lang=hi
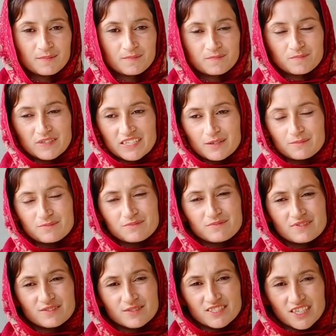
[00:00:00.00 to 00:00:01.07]
मतलब
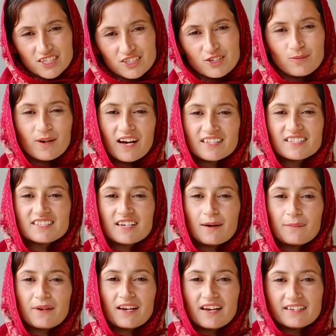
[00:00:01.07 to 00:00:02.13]
सर्दियों बाद ही यहाँ
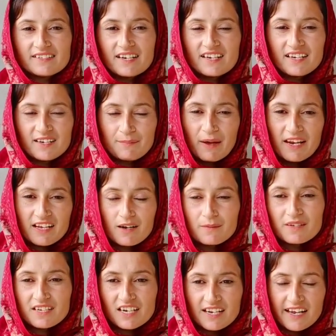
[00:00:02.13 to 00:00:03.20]
पे लाइट आई है पहले कभी
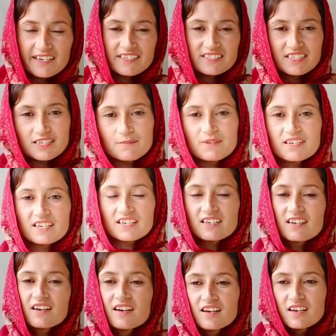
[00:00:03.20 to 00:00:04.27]
यहाँ लाइट थी भी नहीं
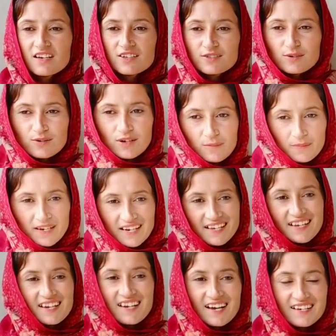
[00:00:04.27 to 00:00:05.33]
तो खम्भे
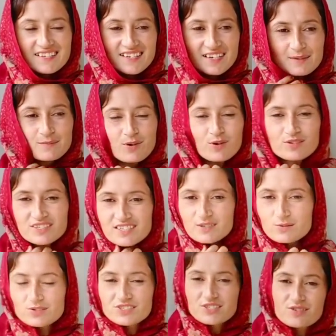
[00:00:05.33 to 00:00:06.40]
लगे लाइट आई बहुत ज़्यादा
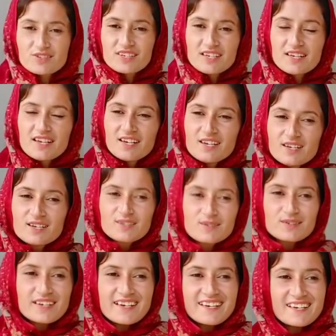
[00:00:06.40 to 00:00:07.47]
खुशी हुई
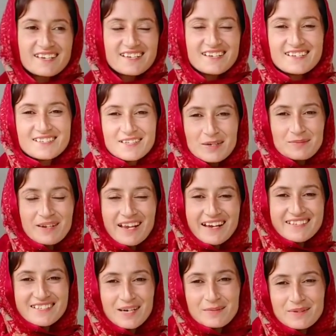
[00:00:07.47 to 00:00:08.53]
क्योंकि कभी
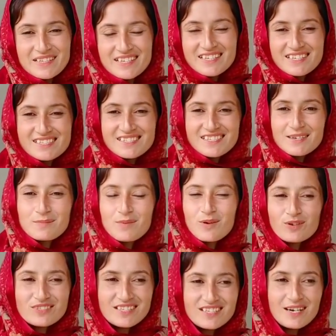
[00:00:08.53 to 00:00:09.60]
लाइट यहाँ पर थी नहीं इसलिए
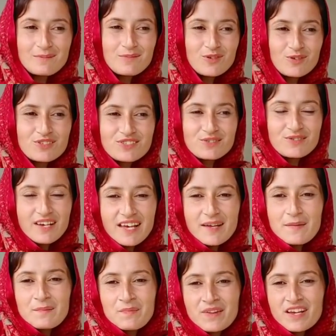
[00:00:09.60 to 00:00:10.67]
बहुत ज़्यादा हम खुश हुए
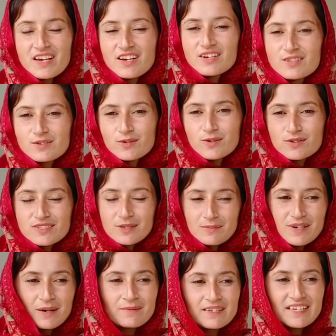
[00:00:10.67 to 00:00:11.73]
तो सब
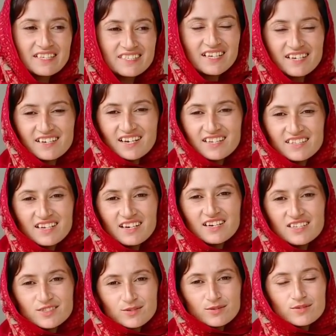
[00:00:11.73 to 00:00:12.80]
काम ठीक चल रहा
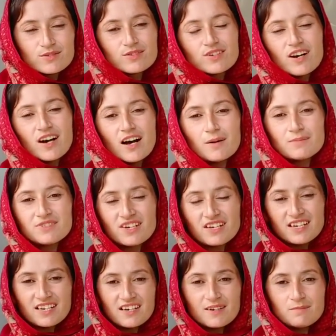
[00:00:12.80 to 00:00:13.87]
था तो अब जो है
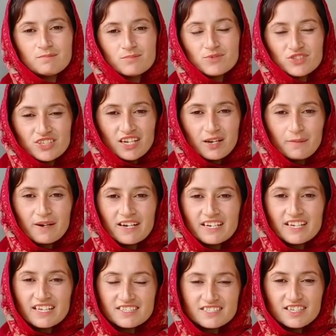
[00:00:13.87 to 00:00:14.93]
ना मुश्किल हमारे
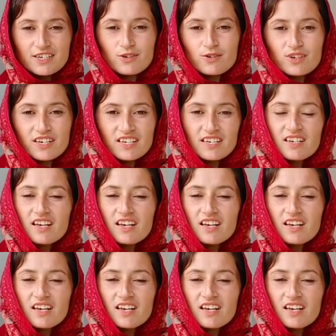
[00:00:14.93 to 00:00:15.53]
लिए ये हो गई